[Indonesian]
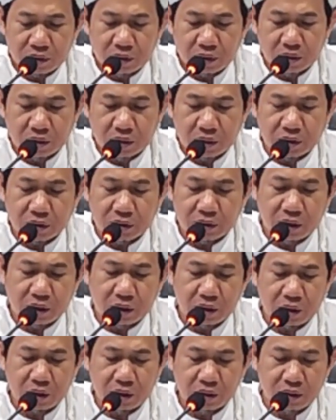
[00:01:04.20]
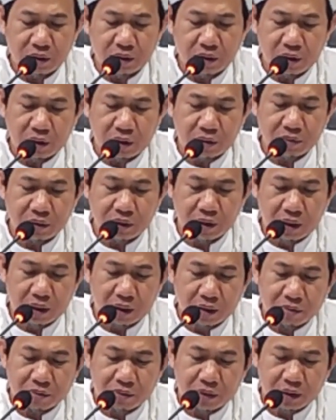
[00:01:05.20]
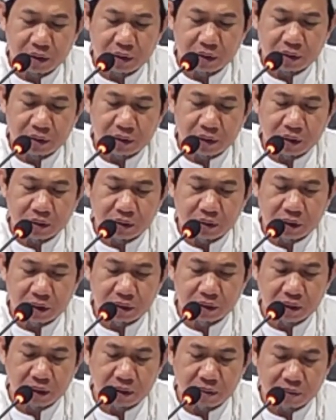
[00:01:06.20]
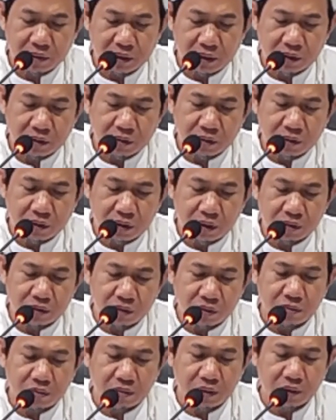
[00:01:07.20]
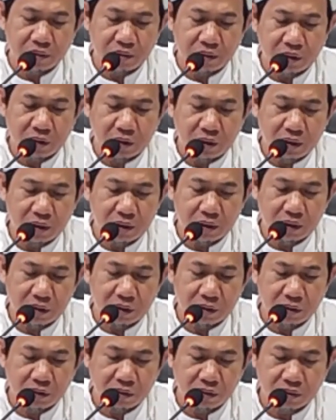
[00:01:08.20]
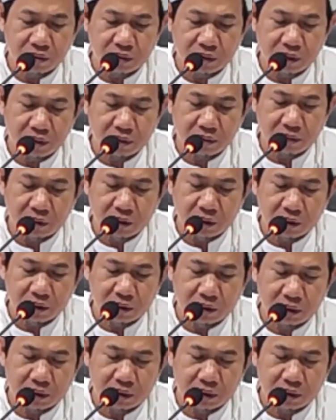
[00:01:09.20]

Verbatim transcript: فوق الثلاثين بأربع أتت أبياتها ثم بخير ختما